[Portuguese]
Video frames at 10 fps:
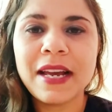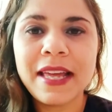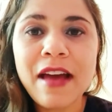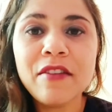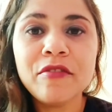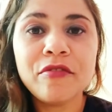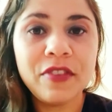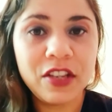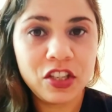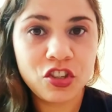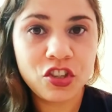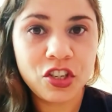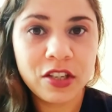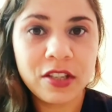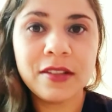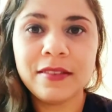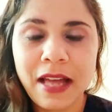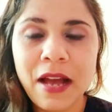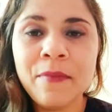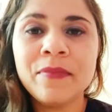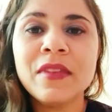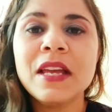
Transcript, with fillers: grafite, tá?